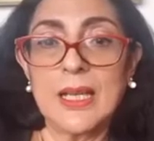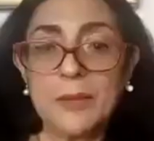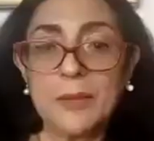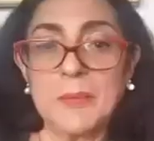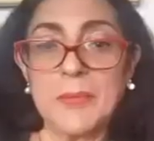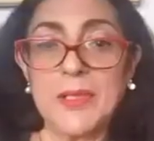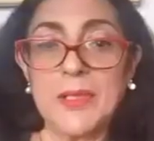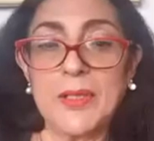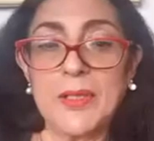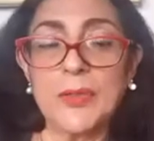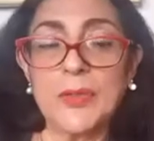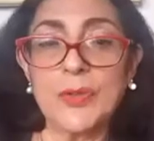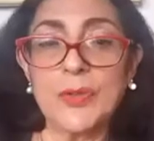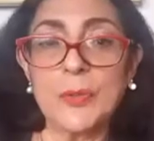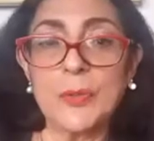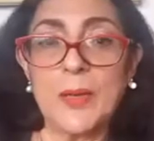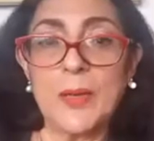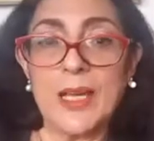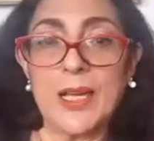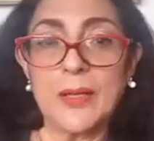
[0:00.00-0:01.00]
a
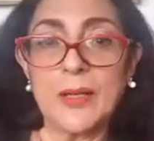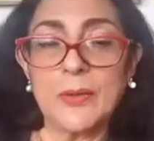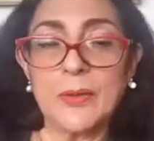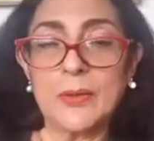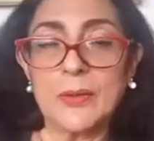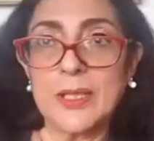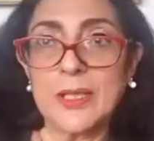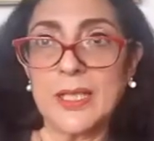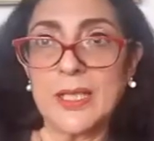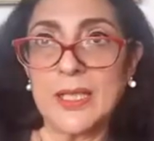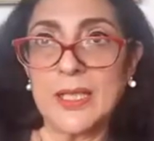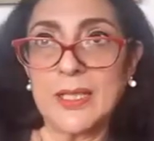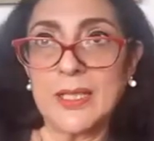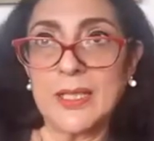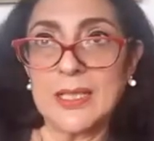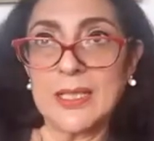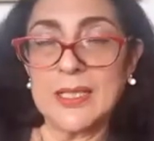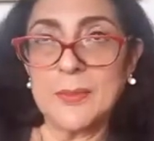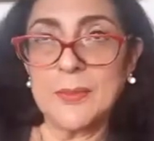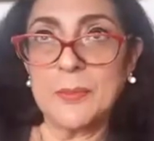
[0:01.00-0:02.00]
Remedios
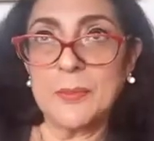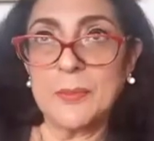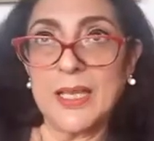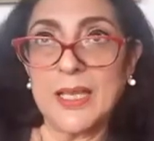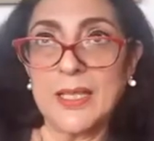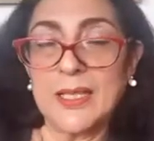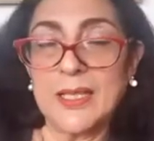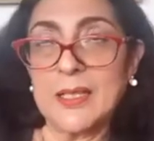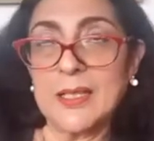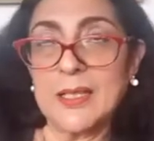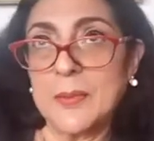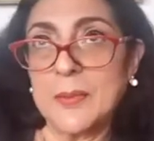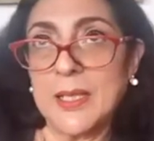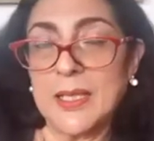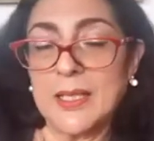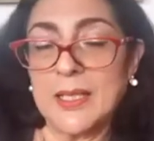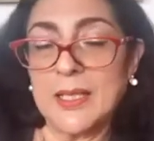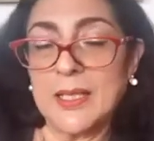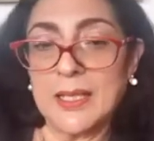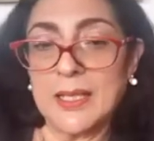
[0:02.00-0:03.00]
Varo, que ellas,
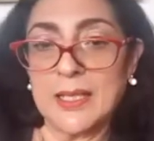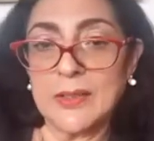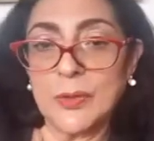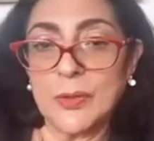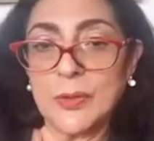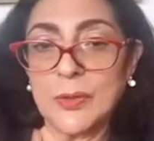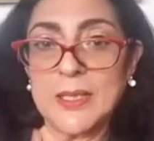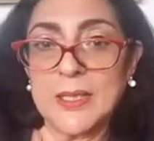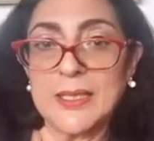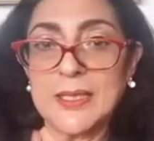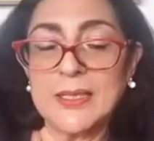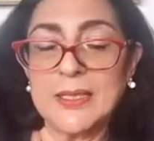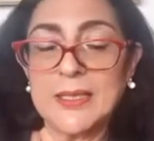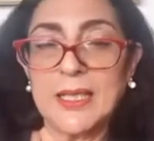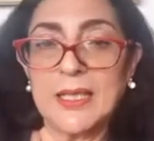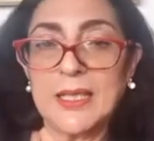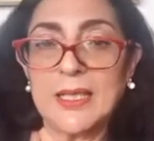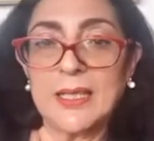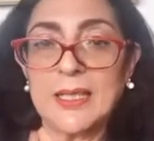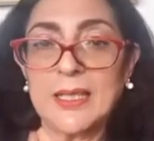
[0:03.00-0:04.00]
ellas vienen a su
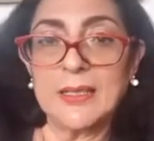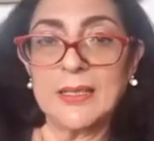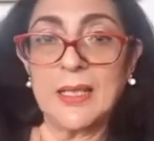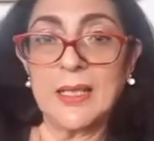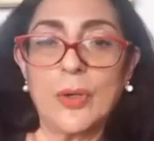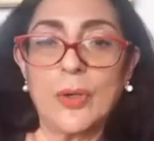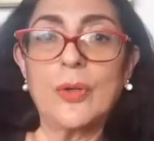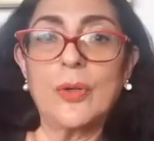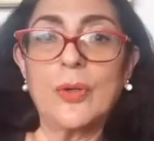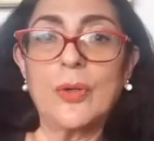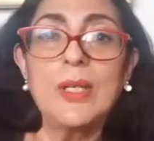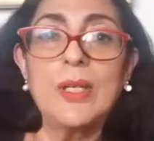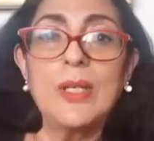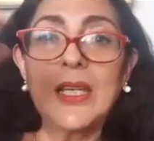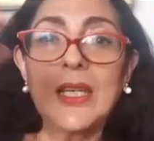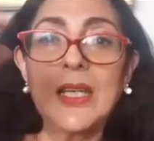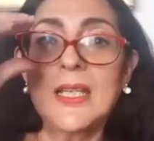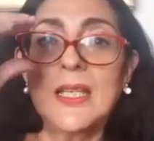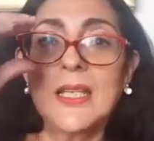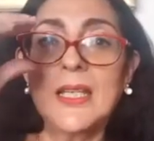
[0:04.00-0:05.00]
vez del
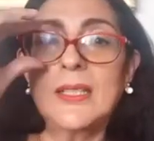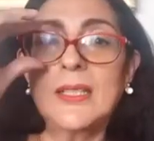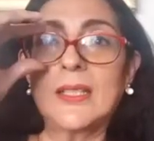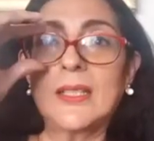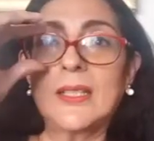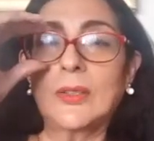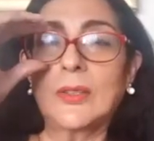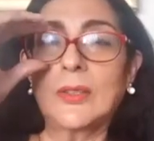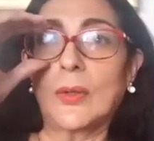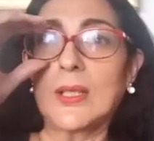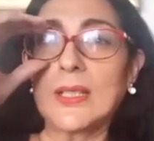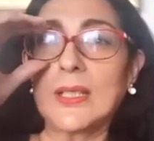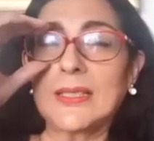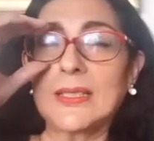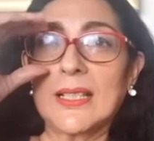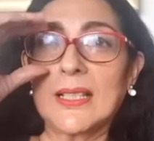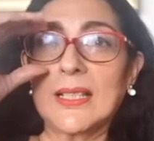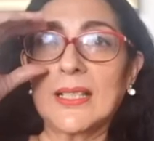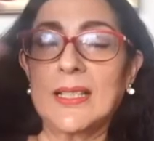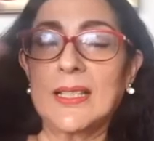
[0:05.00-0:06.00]
Bosco y
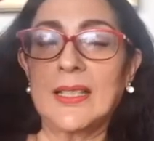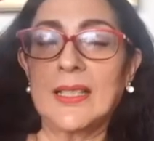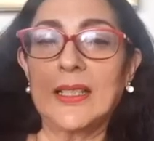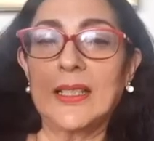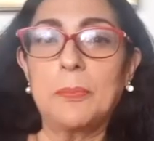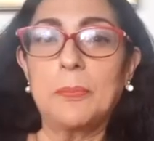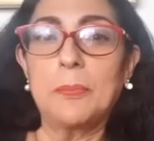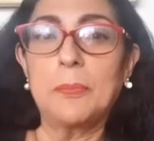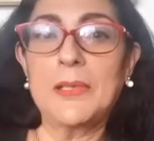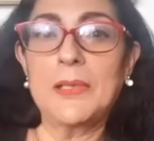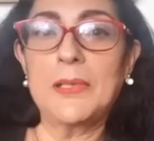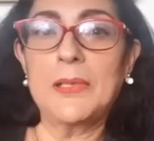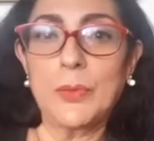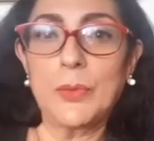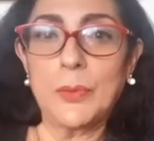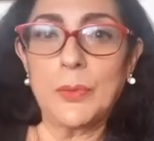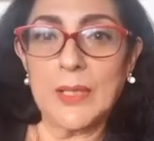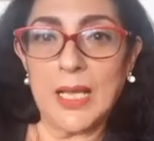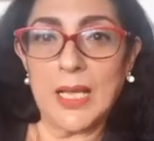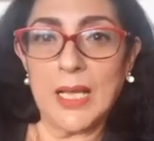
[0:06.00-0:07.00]
de toda esta
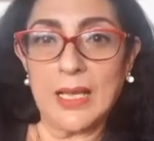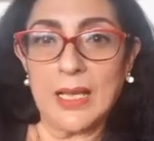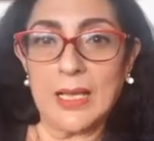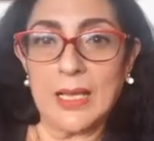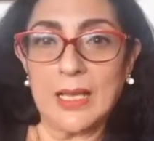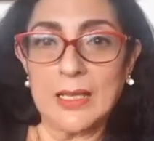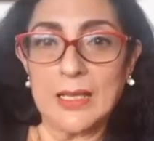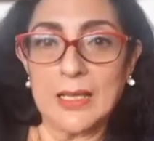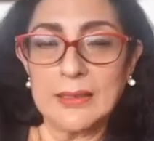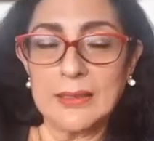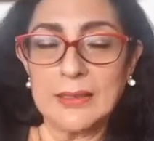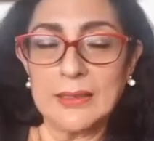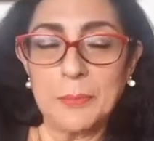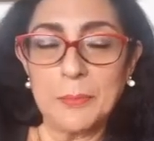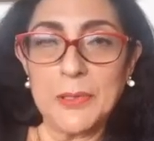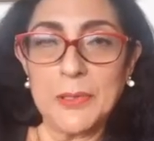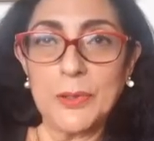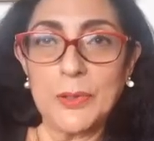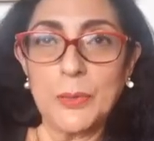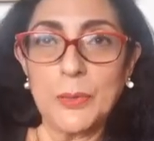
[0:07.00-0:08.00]
serie pintura,
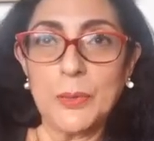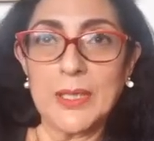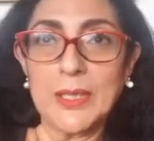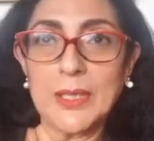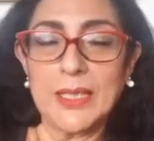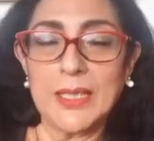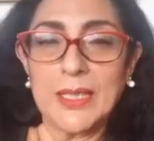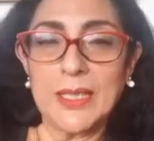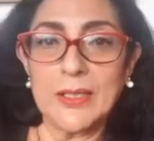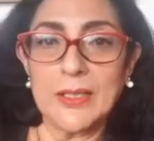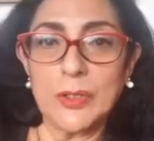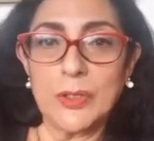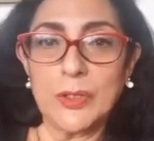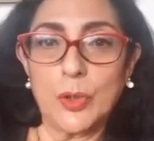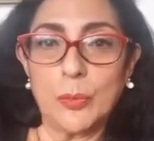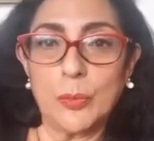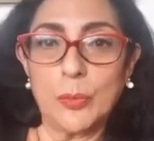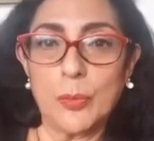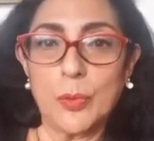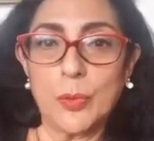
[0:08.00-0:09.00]
de pintura que
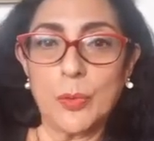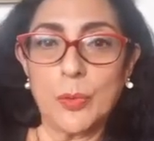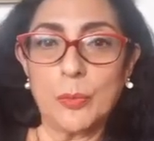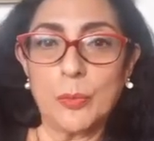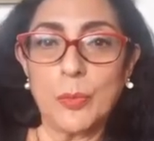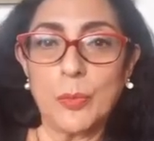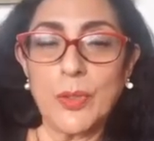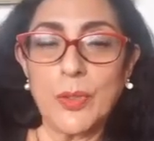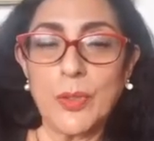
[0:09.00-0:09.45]
es como muy